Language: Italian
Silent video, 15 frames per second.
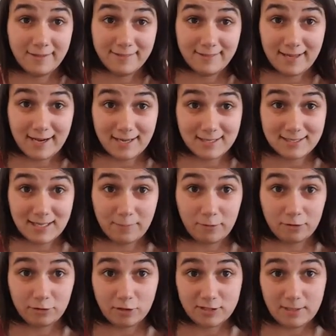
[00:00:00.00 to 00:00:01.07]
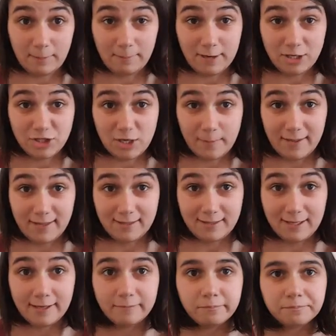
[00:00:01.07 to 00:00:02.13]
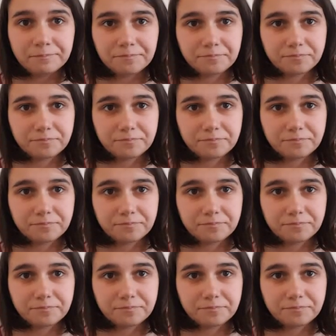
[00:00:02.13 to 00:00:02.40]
interessa molto semplicemente.